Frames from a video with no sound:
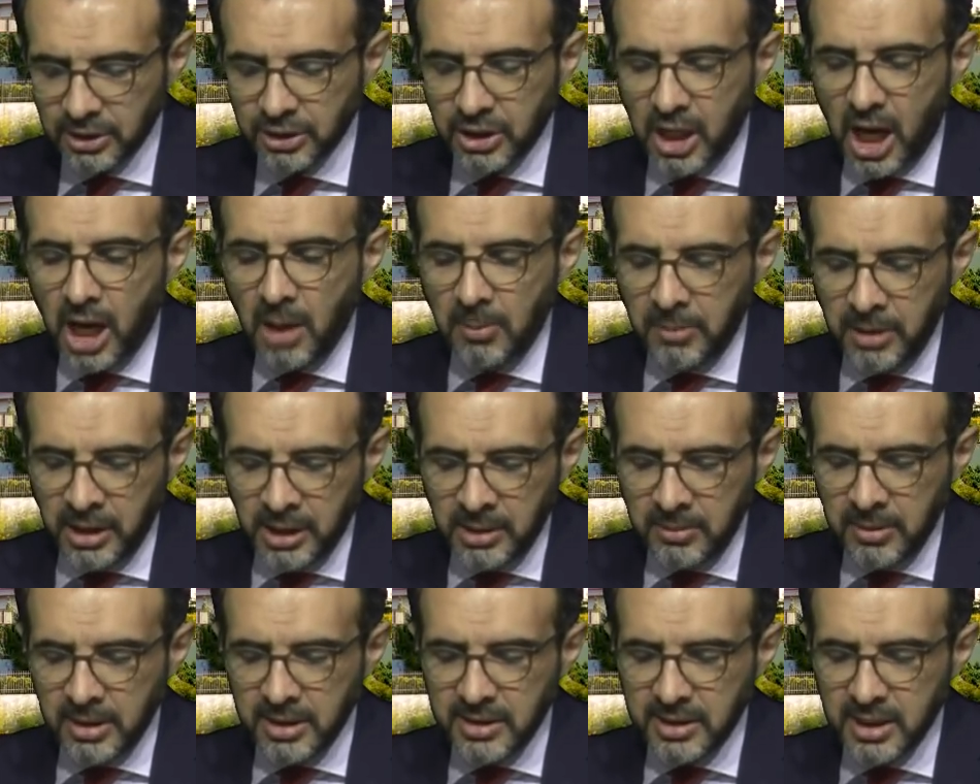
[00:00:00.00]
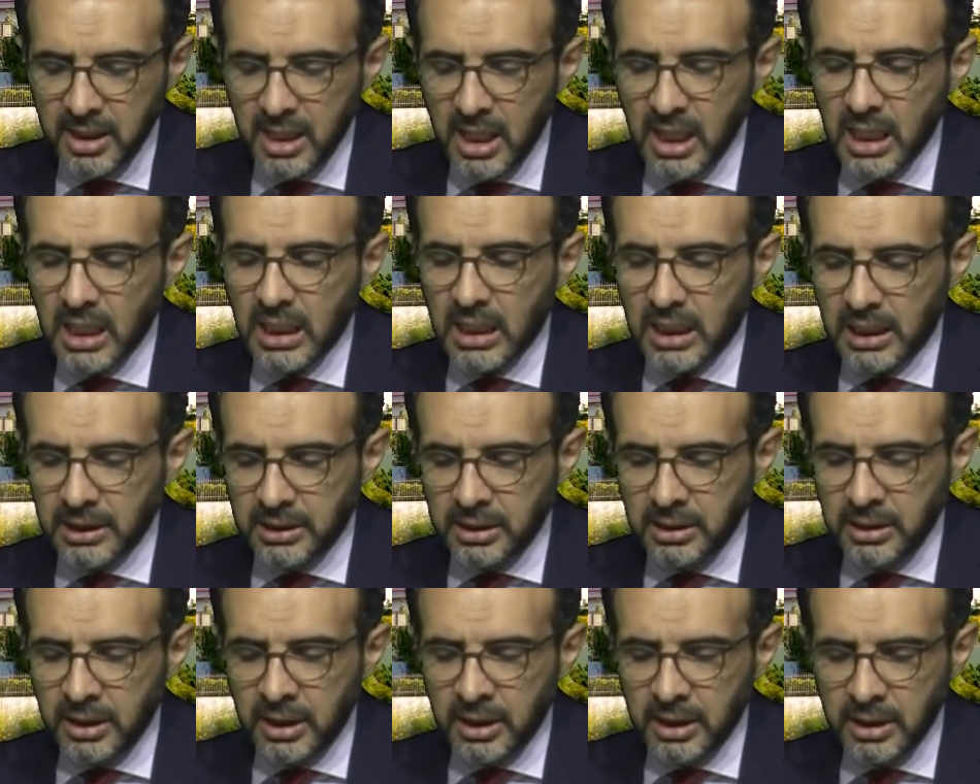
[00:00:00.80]
tahminimiz
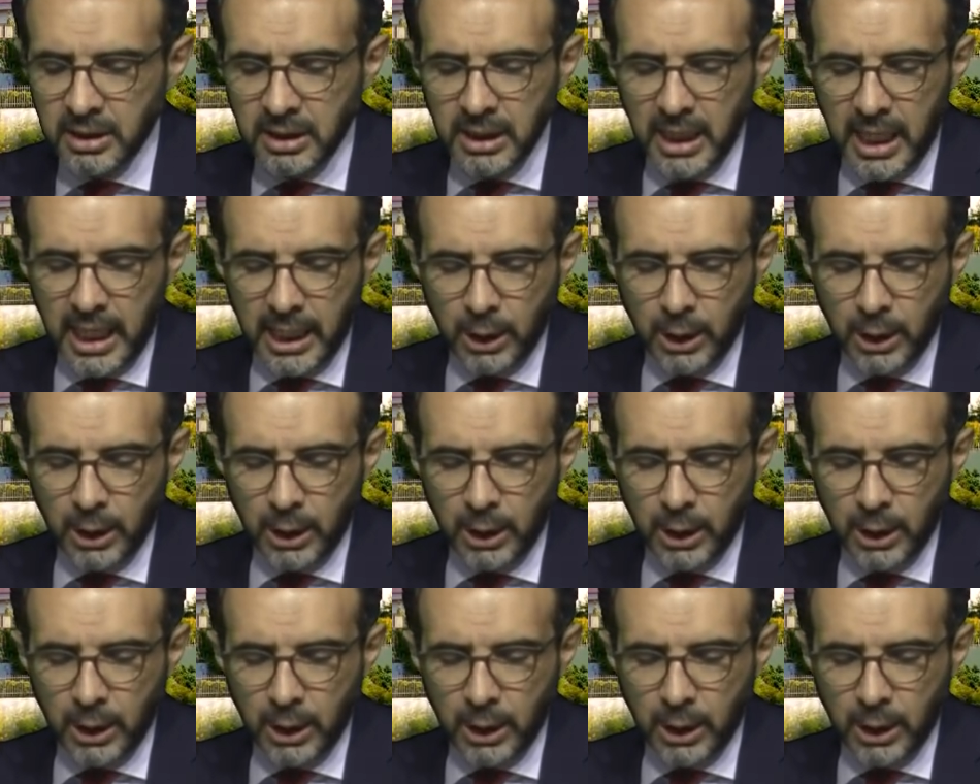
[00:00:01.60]
kadınların